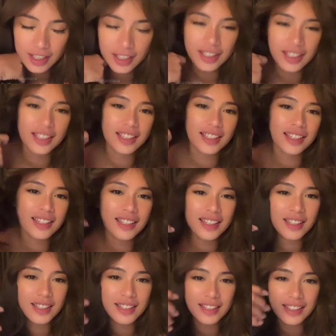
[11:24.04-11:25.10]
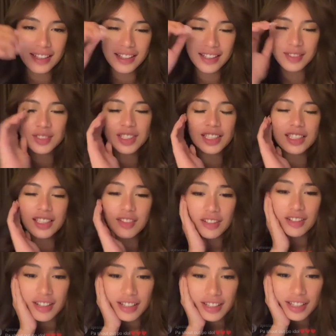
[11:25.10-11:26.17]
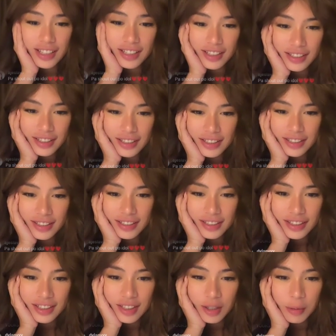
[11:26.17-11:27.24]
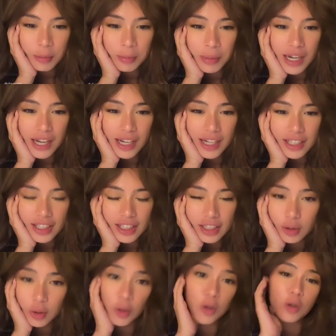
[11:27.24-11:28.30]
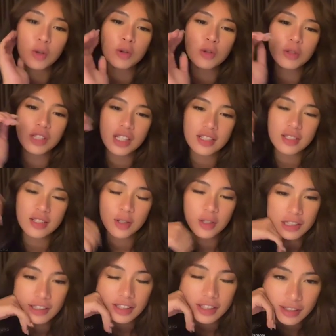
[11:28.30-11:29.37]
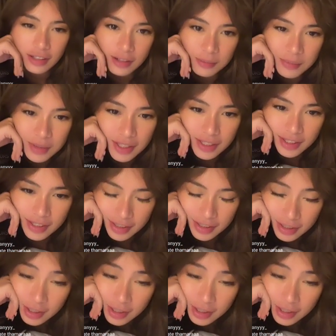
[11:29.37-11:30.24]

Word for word: Ay, ang sa'yo tawagan eh. Bahay yan. No, nasa hotel kami.